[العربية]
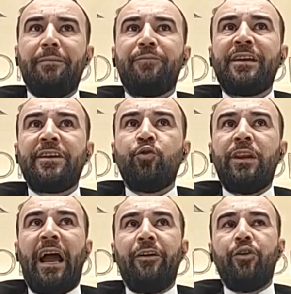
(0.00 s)
فيك
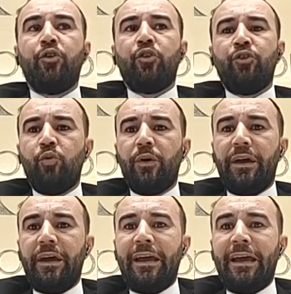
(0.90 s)
تقولي عنه انه
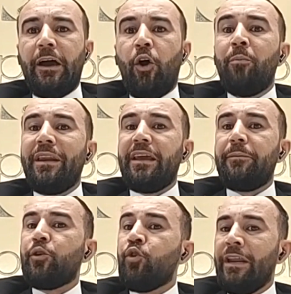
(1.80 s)
هو آه،
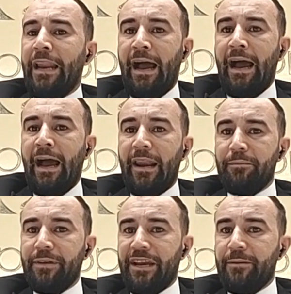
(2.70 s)
عمله بكل العالم
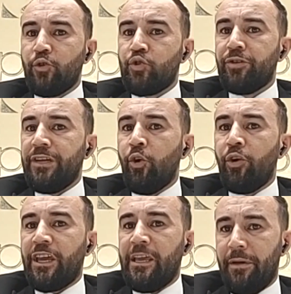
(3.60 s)
يعني موجود له
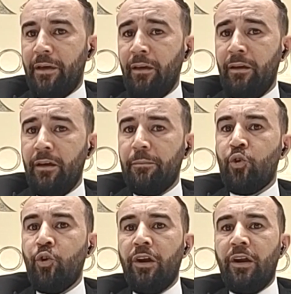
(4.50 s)
قيمه
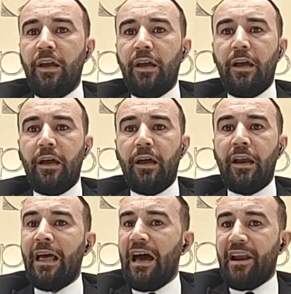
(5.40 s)
بكل آه،
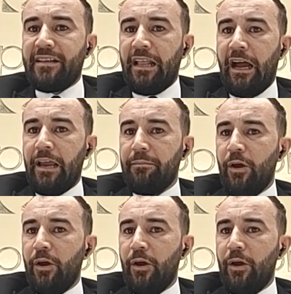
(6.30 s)
قارات العالم لو